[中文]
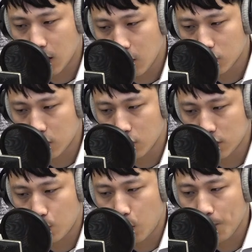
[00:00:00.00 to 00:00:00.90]
特征呢，
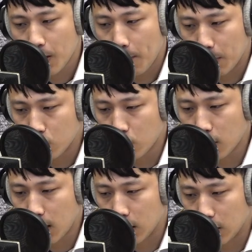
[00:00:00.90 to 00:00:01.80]
希望民
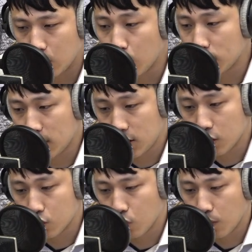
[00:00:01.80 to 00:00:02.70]
众可以提供一些
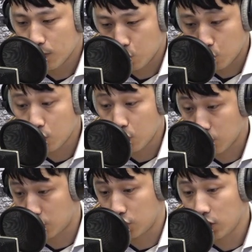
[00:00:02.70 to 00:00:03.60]
线索。总共有
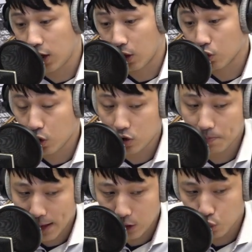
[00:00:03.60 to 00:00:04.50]
十点哦，算是
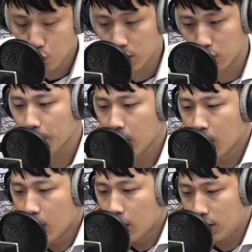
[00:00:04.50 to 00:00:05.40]
蛮多的。
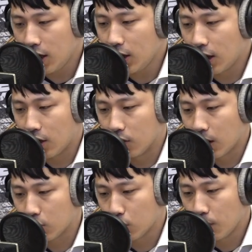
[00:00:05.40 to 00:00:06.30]
第一点哦，
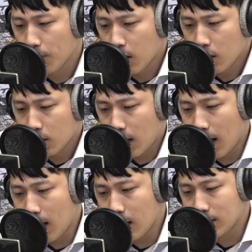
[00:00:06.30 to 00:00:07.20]
他说。
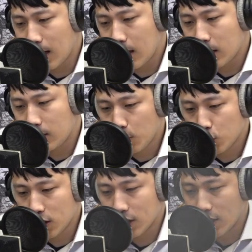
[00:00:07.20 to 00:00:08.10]
他在被拘禁的